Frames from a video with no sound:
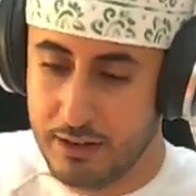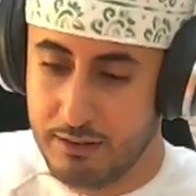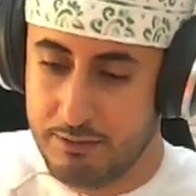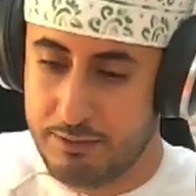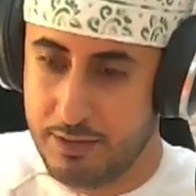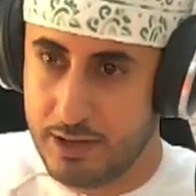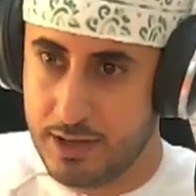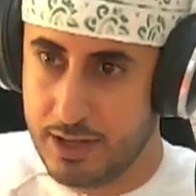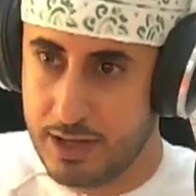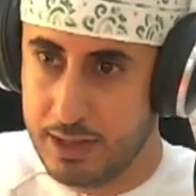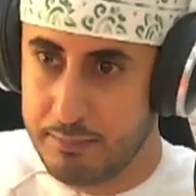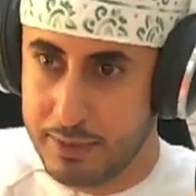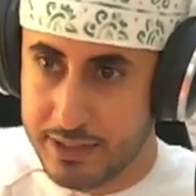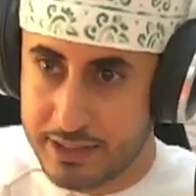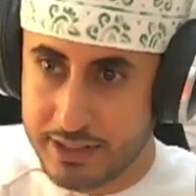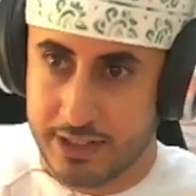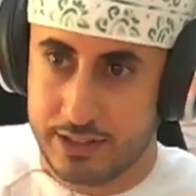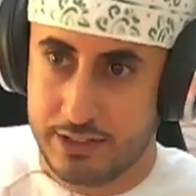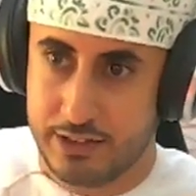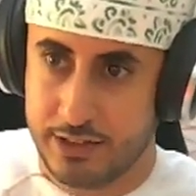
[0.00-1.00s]
فلما
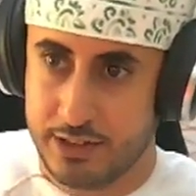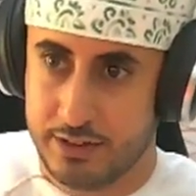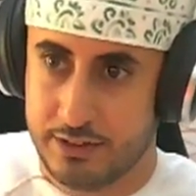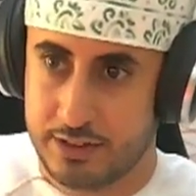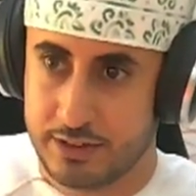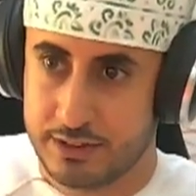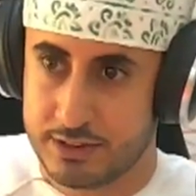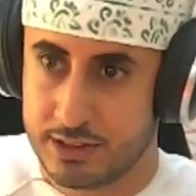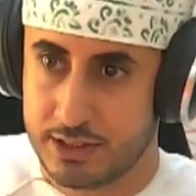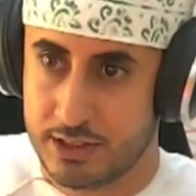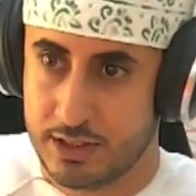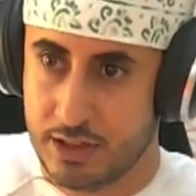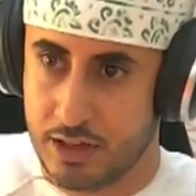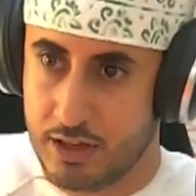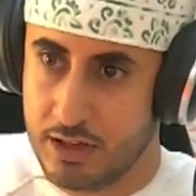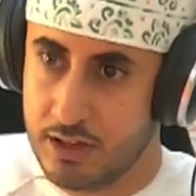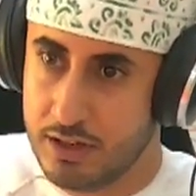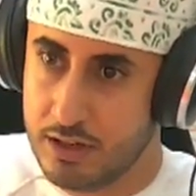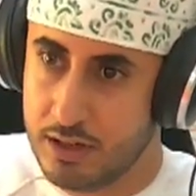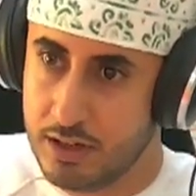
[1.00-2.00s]
تجي تعيد تشكيله
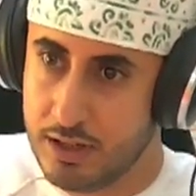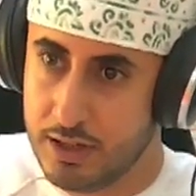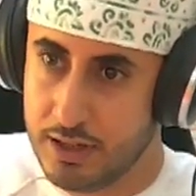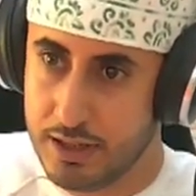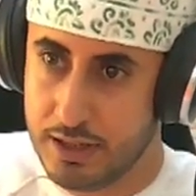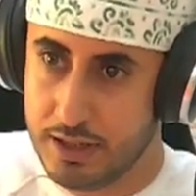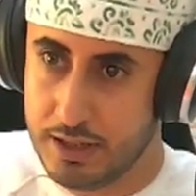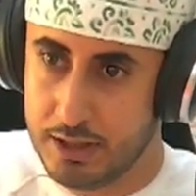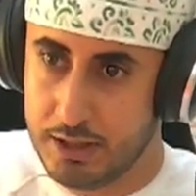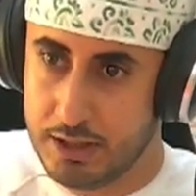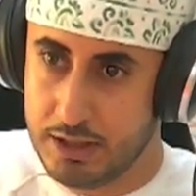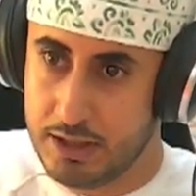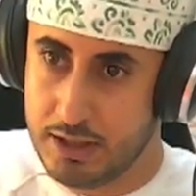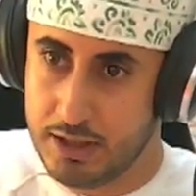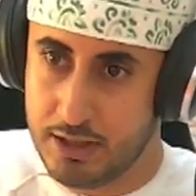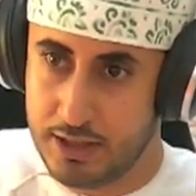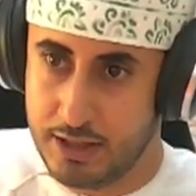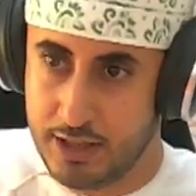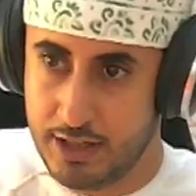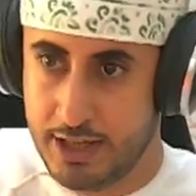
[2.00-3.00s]

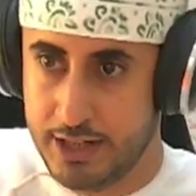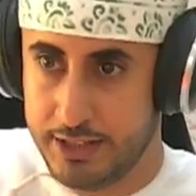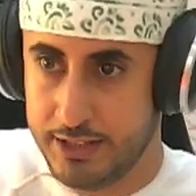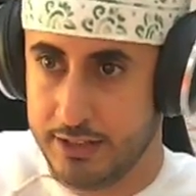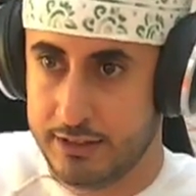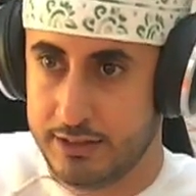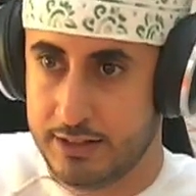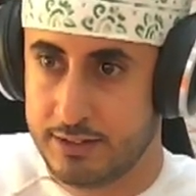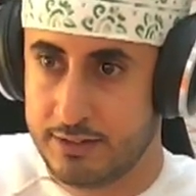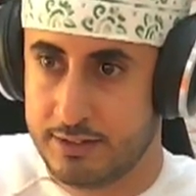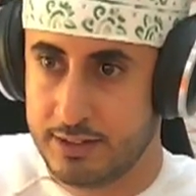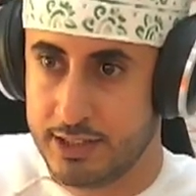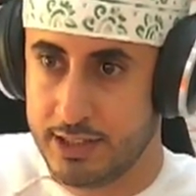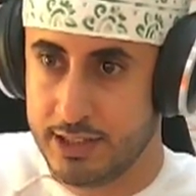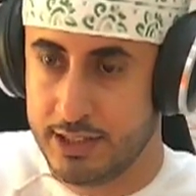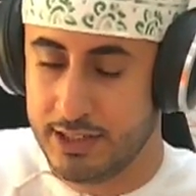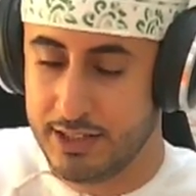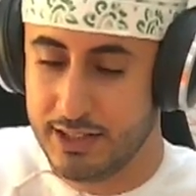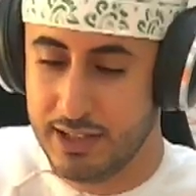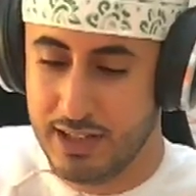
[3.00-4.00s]
آه، للحديد
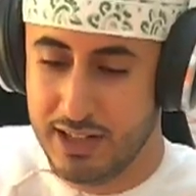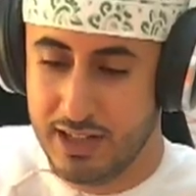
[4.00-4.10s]
التسليح